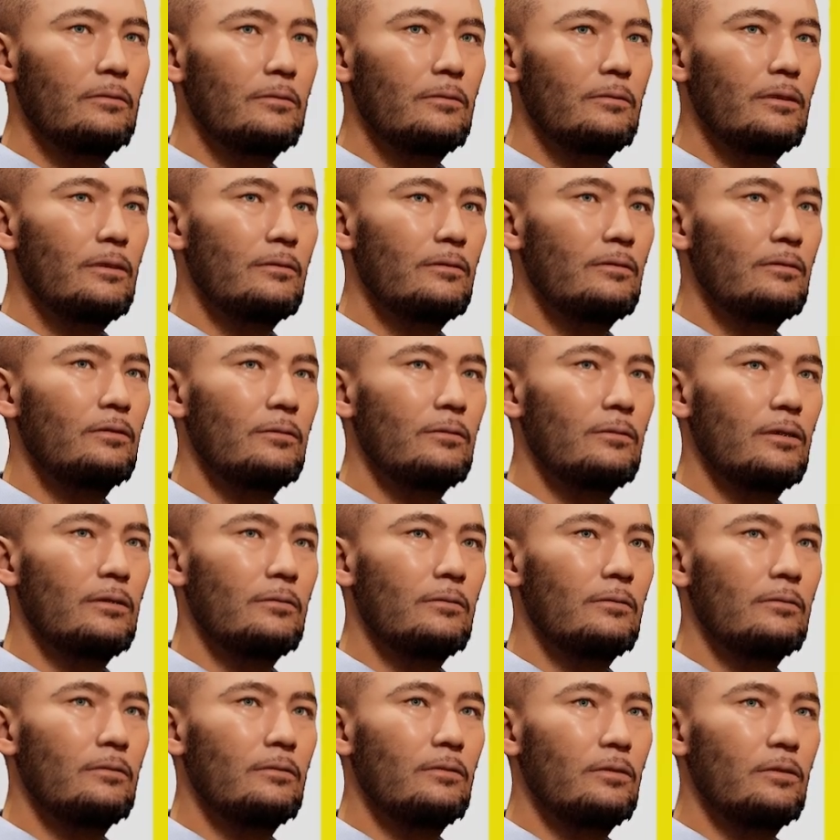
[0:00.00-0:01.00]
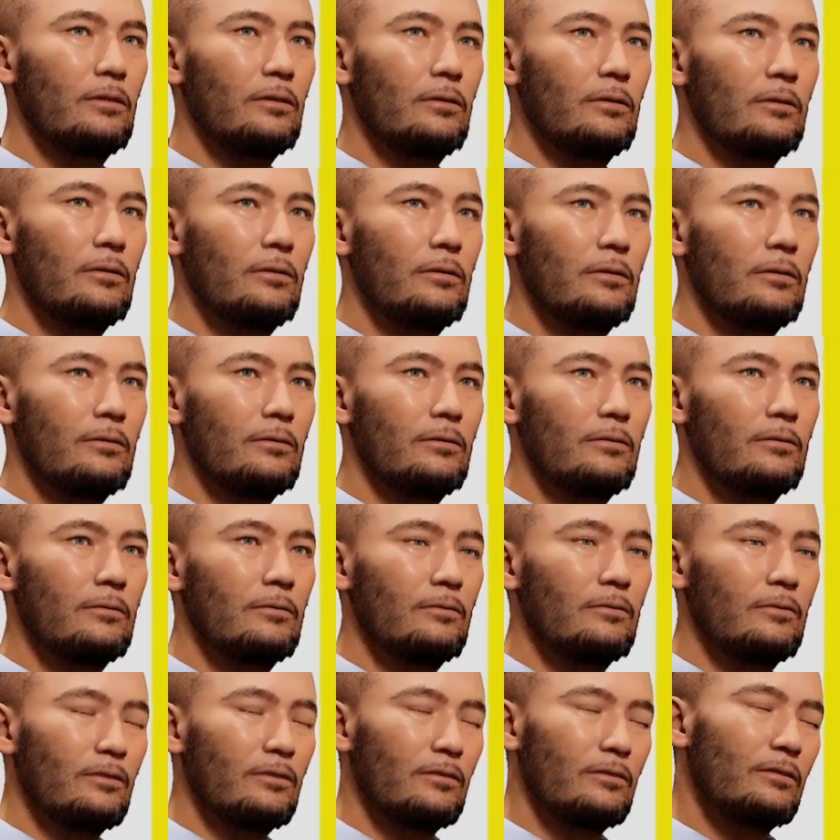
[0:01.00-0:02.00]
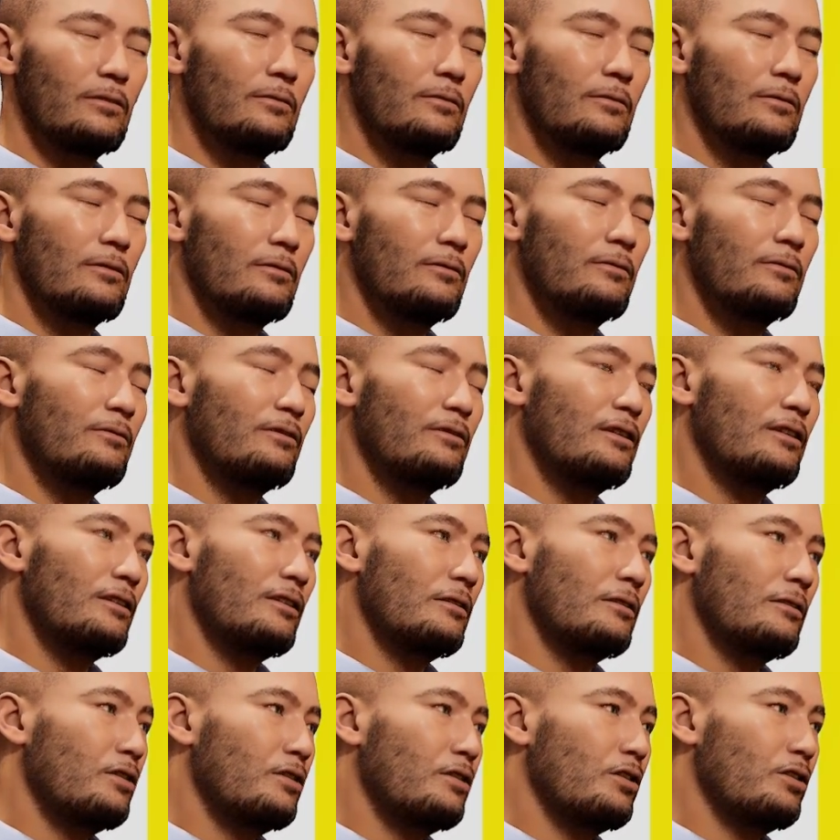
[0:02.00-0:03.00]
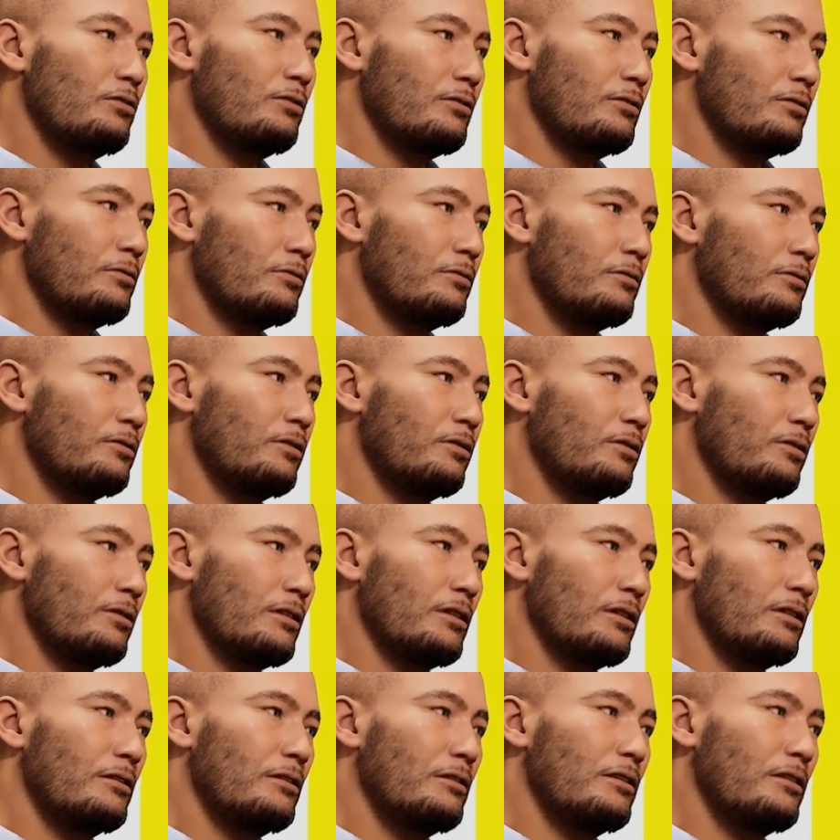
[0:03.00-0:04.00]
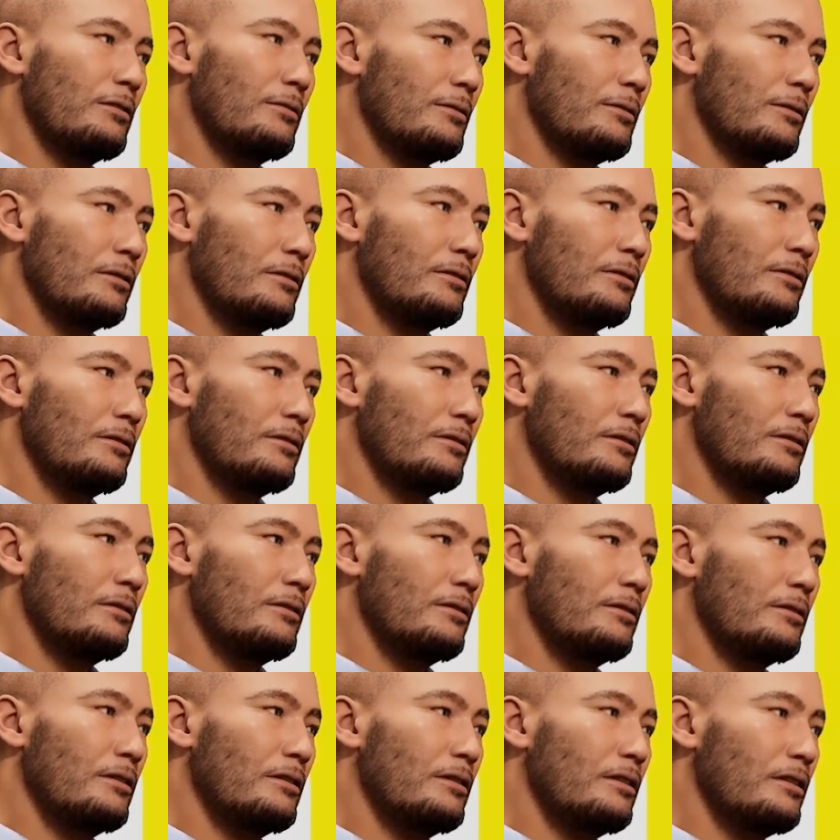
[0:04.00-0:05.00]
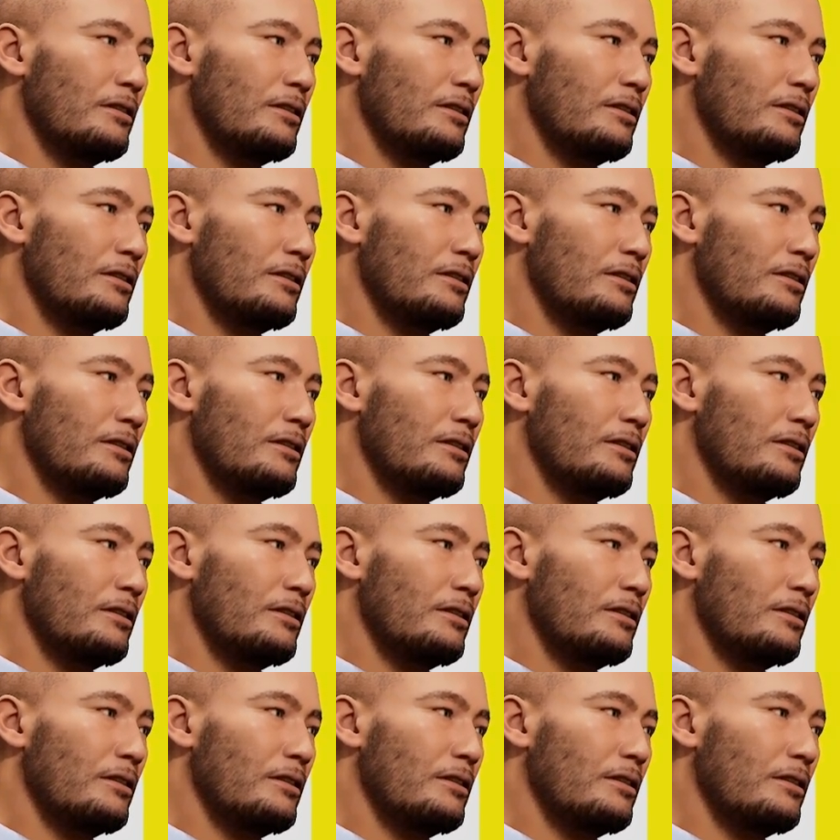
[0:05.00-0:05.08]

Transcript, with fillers: と別のパソコンからちょっとですね、テスト信号をちょっと出しています。